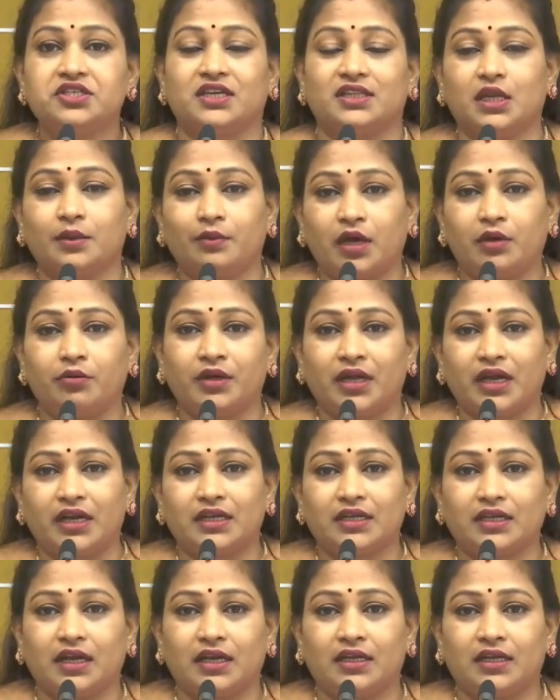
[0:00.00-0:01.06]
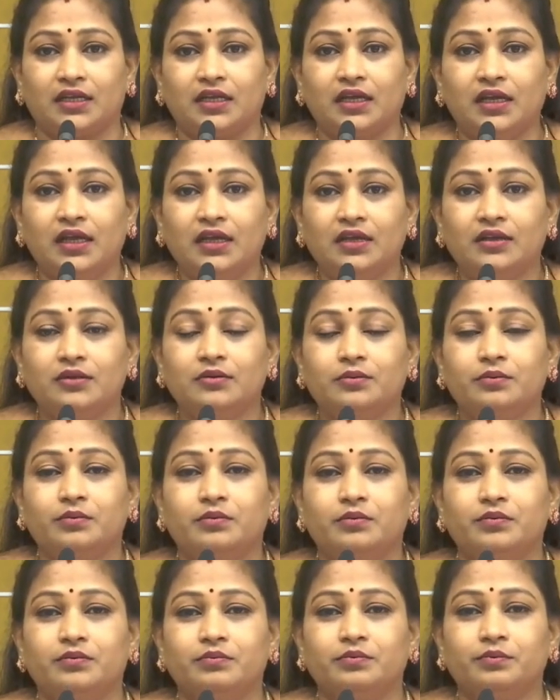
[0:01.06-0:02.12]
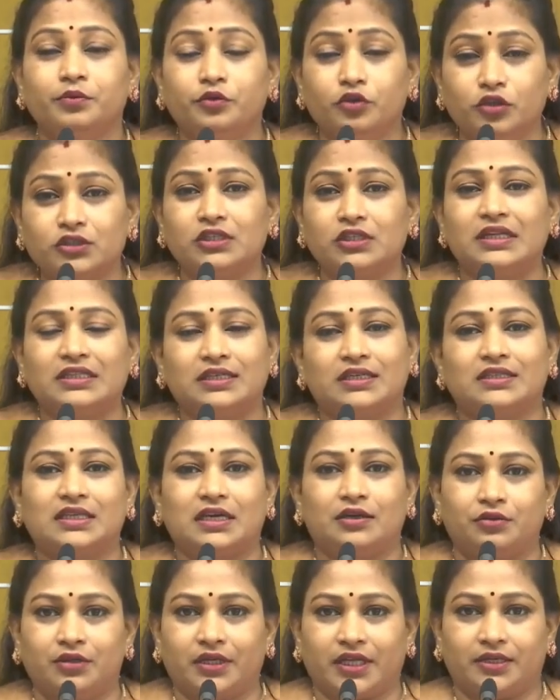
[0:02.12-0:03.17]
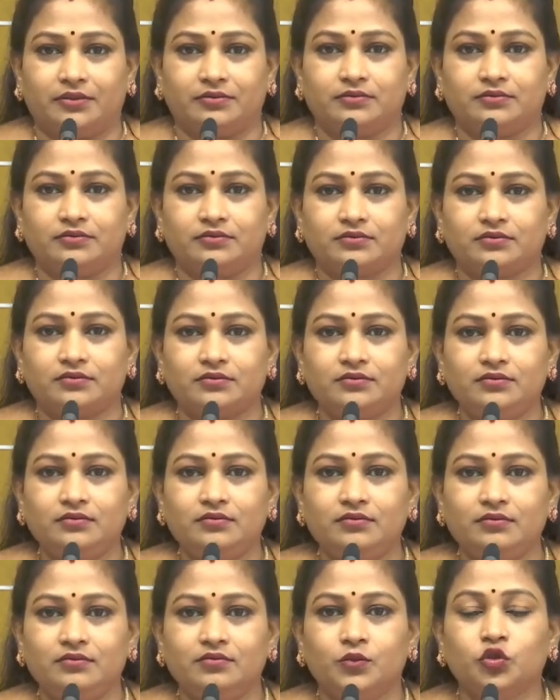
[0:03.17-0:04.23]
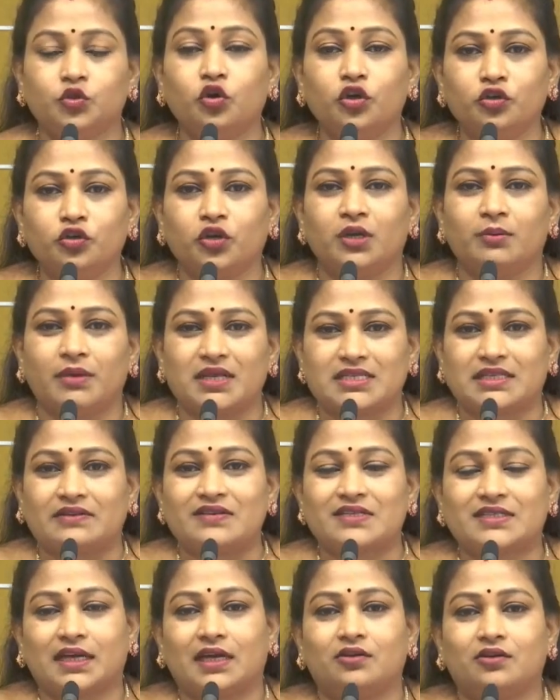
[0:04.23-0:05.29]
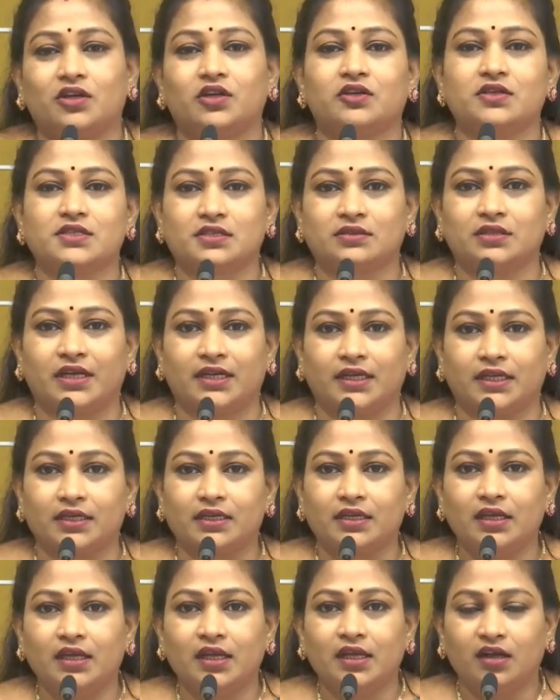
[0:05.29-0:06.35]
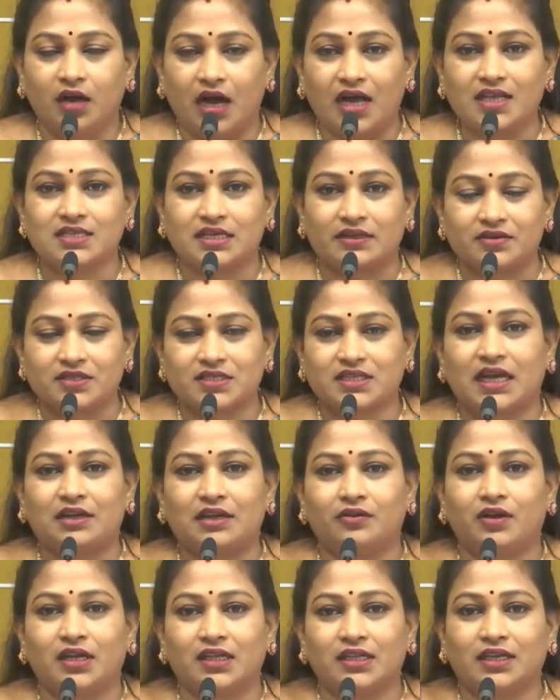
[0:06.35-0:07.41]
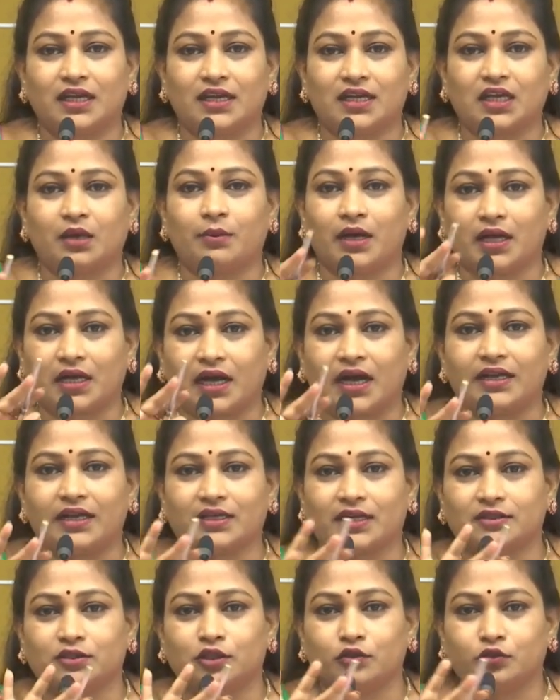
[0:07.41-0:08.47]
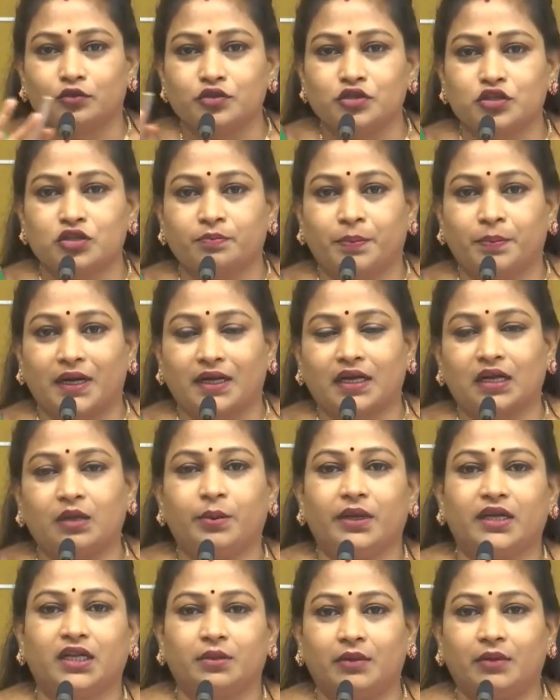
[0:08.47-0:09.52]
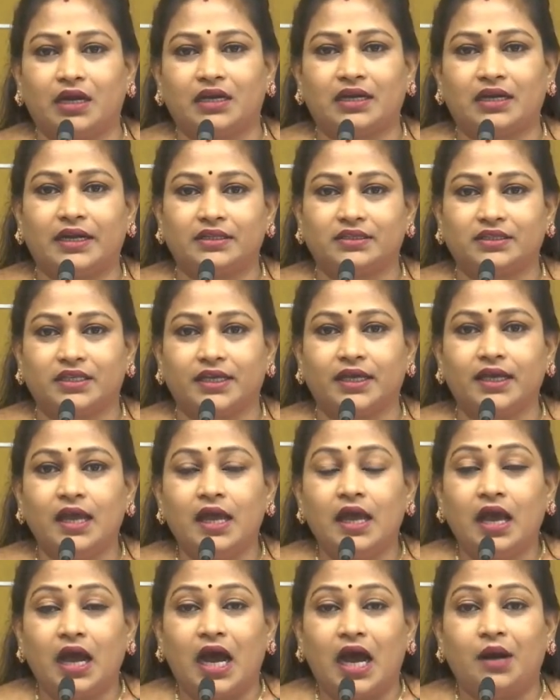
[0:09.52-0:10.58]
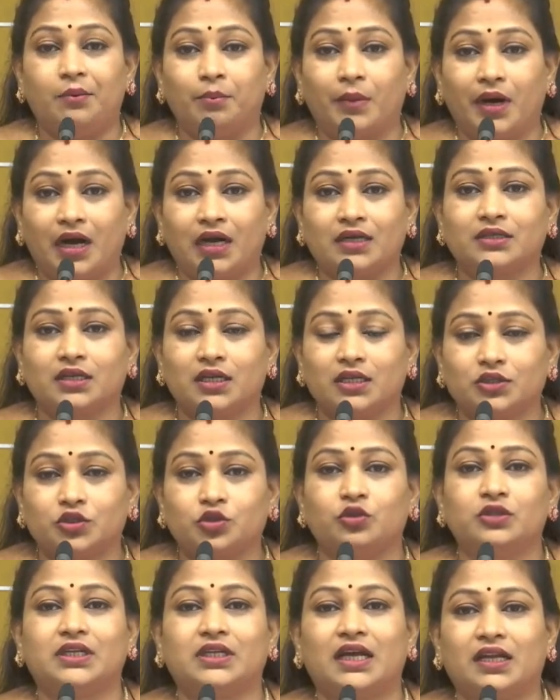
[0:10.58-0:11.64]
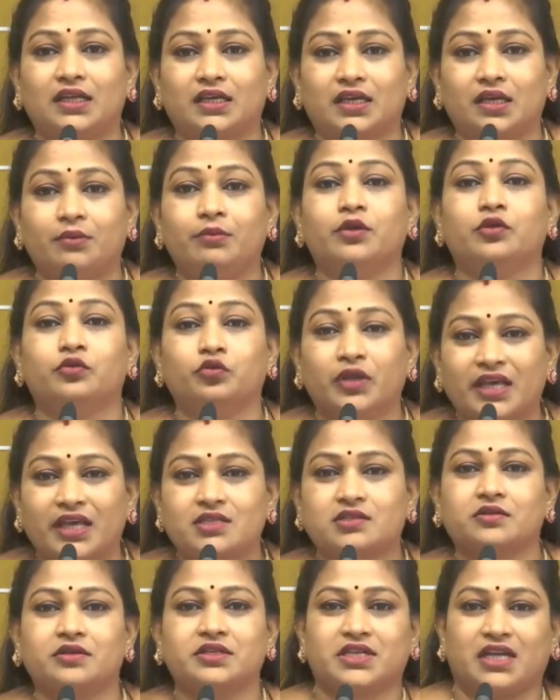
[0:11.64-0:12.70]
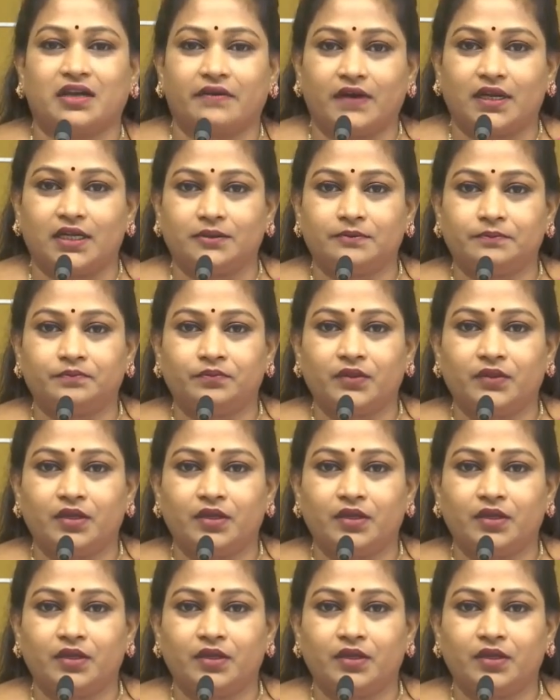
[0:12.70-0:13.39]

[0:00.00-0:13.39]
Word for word: చంద్రబాబు నాయుడు గారిని బూతులు తిడతా ఉంటాయి కొన్ని కొన్ని మా సంస్కారం అడ్డొస్తుందండి ఆ సంస్కారం అన్నది కనుక మా కార్యకర్తలు కొంచెం పక్కన పెట్టి మాట్లాడితే ఆ మాటల తూటాలకి మీరు ఉరేసుకుని చావాలి